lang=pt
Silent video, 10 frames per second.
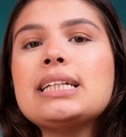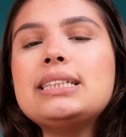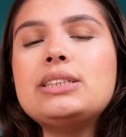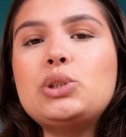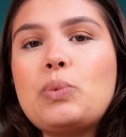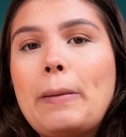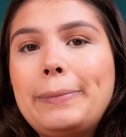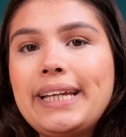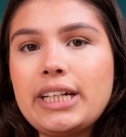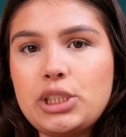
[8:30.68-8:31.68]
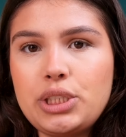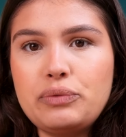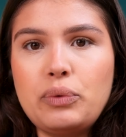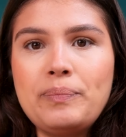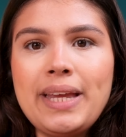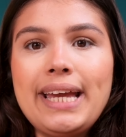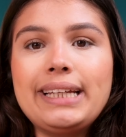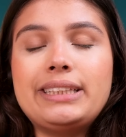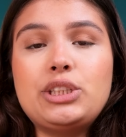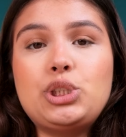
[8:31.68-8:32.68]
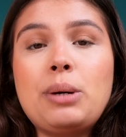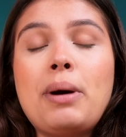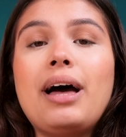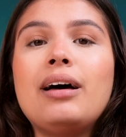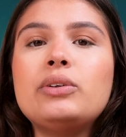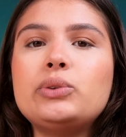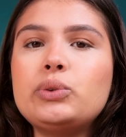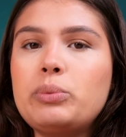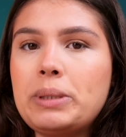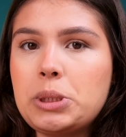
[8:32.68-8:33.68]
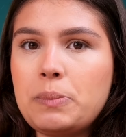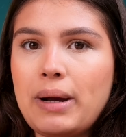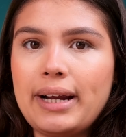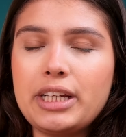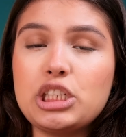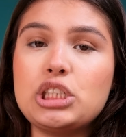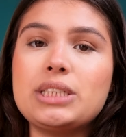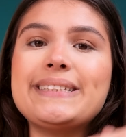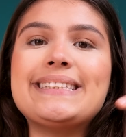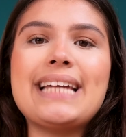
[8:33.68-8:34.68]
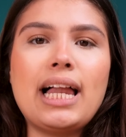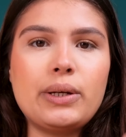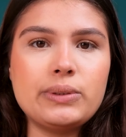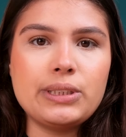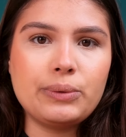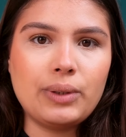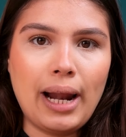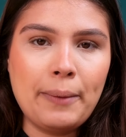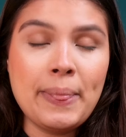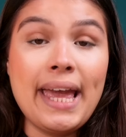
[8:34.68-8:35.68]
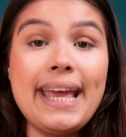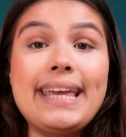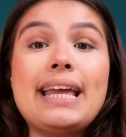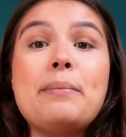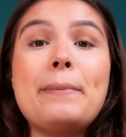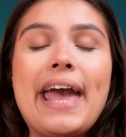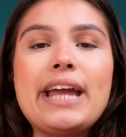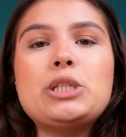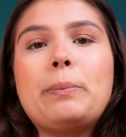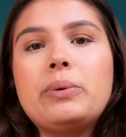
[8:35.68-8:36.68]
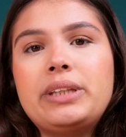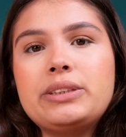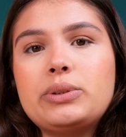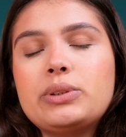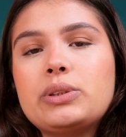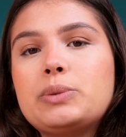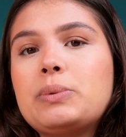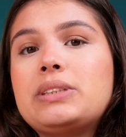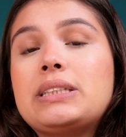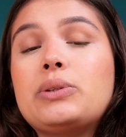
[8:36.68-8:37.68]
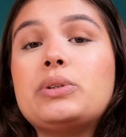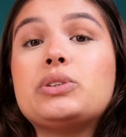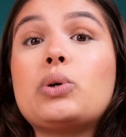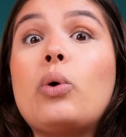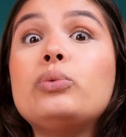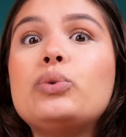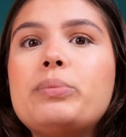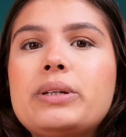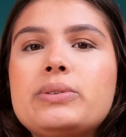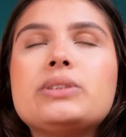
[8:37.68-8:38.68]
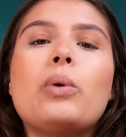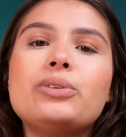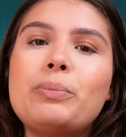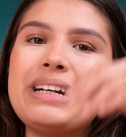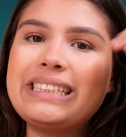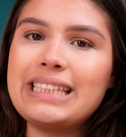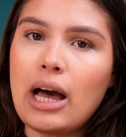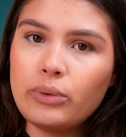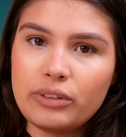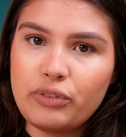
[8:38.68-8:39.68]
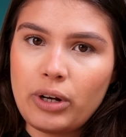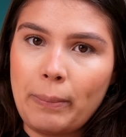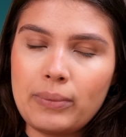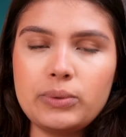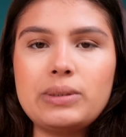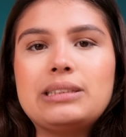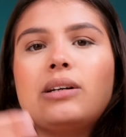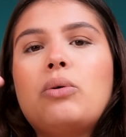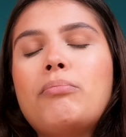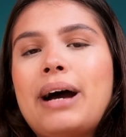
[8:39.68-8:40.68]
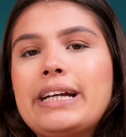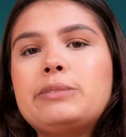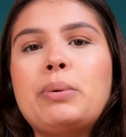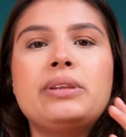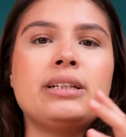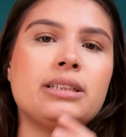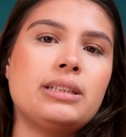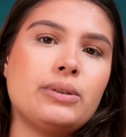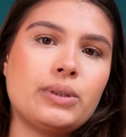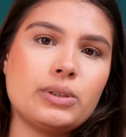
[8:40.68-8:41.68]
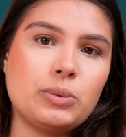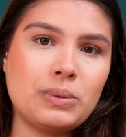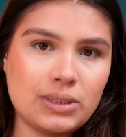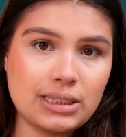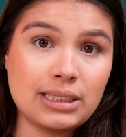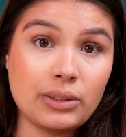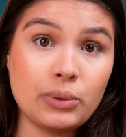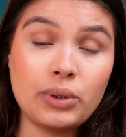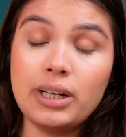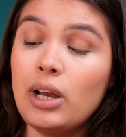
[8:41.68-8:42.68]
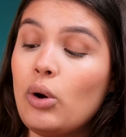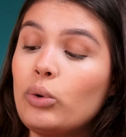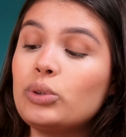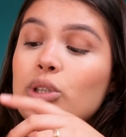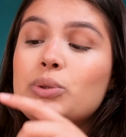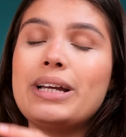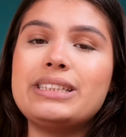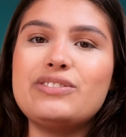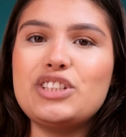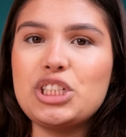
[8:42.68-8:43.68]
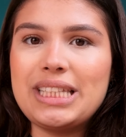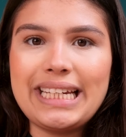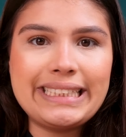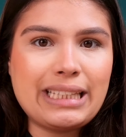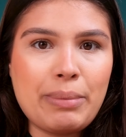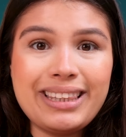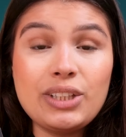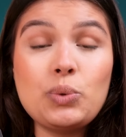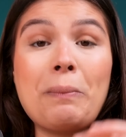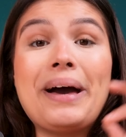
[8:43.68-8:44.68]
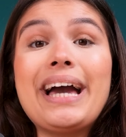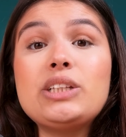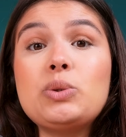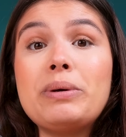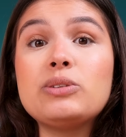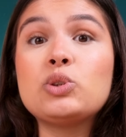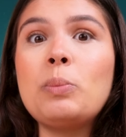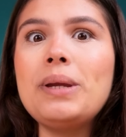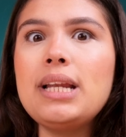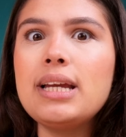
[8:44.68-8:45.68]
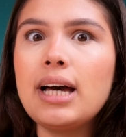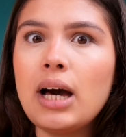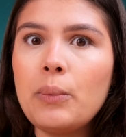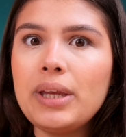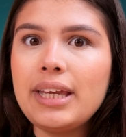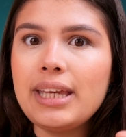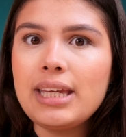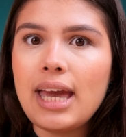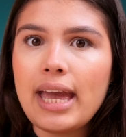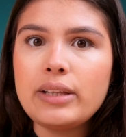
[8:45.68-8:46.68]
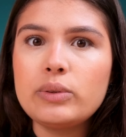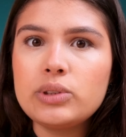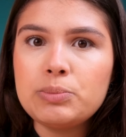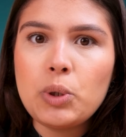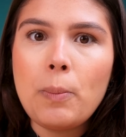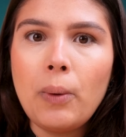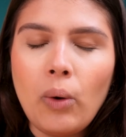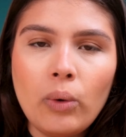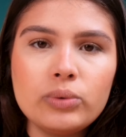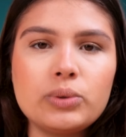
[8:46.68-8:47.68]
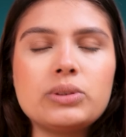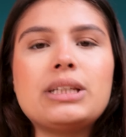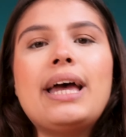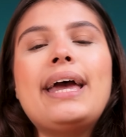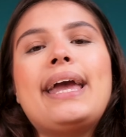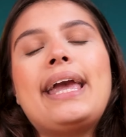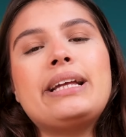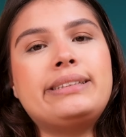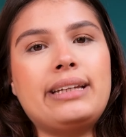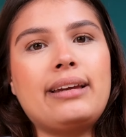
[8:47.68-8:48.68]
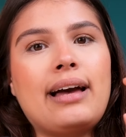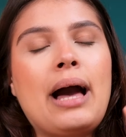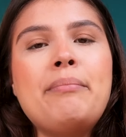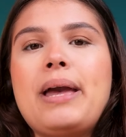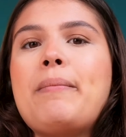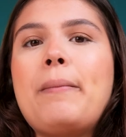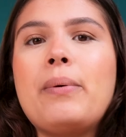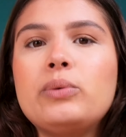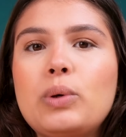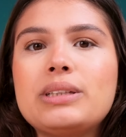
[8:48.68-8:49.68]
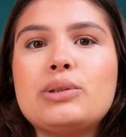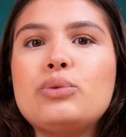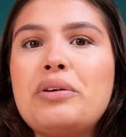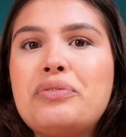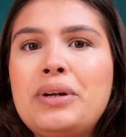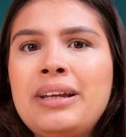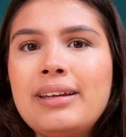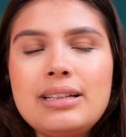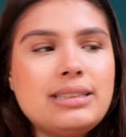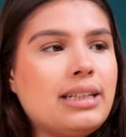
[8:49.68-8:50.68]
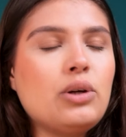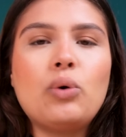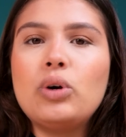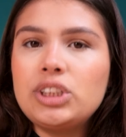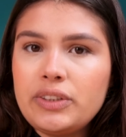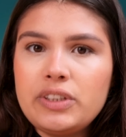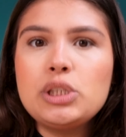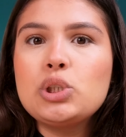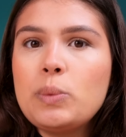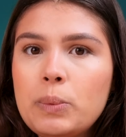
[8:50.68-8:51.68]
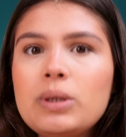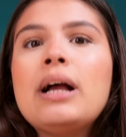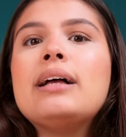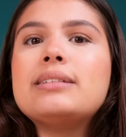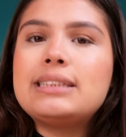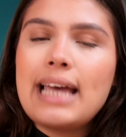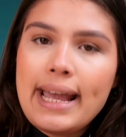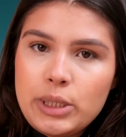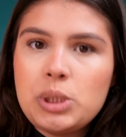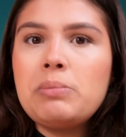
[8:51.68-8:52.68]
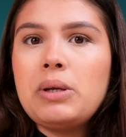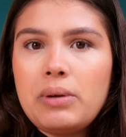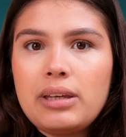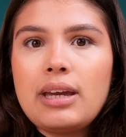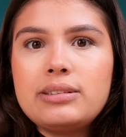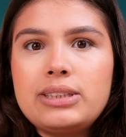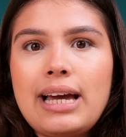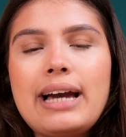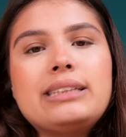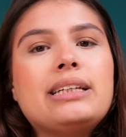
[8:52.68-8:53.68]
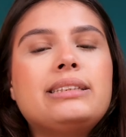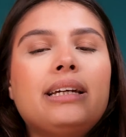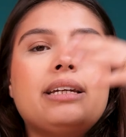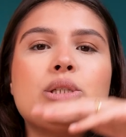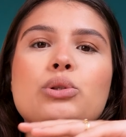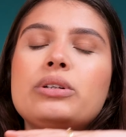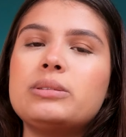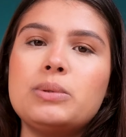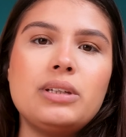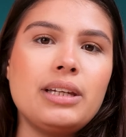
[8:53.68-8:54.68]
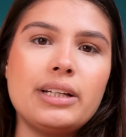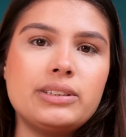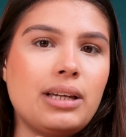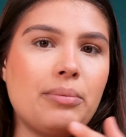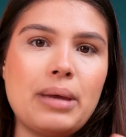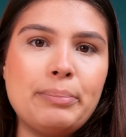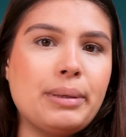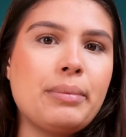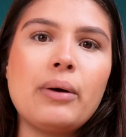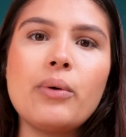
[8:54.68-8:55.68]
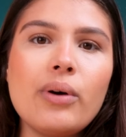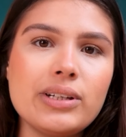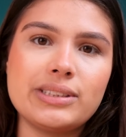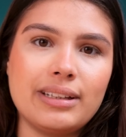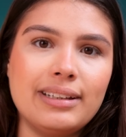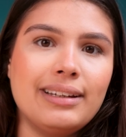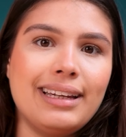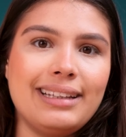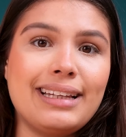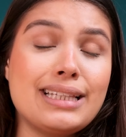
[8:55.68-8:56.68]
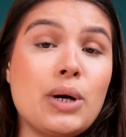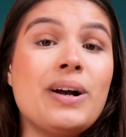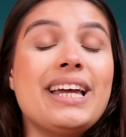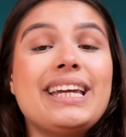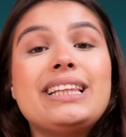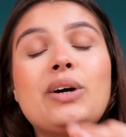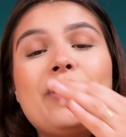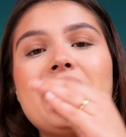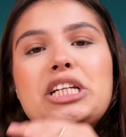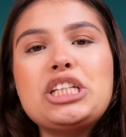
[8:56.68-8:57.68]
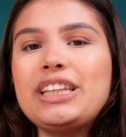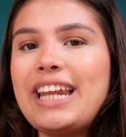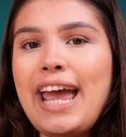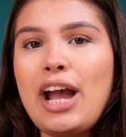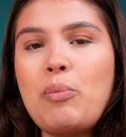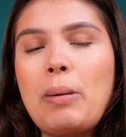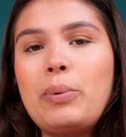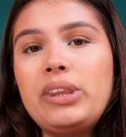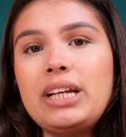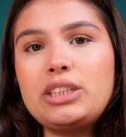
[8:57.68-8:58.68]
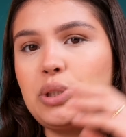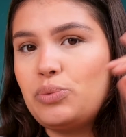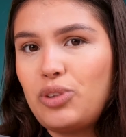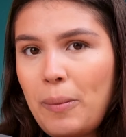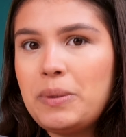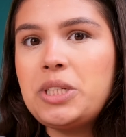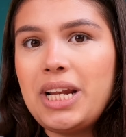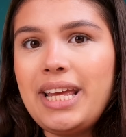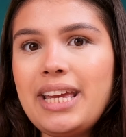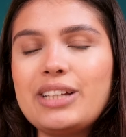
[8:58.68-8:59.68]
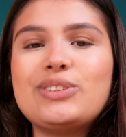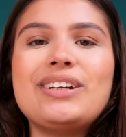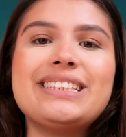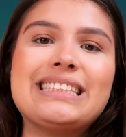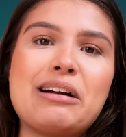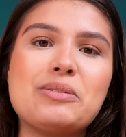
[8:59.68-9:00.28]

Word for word: Existe um aplicativo que se chama Antutu Benchmark, a gente instala no celular e ele mede a potência dos nossos processadores com números. Quanto mais alta for a pontuação, mais potência tem o nosso processador. O nosso S23 está batendo mais ou menos 1 milhão e 500 mil pontos. Quer dizer, a mesma pontuação do iPhone 15, que hoje é vendido por R$ reais, esse aqui de 2.500 é, é a mesma coisa, entendeu? Então ele te entrega uma potência de um top de linha, só que está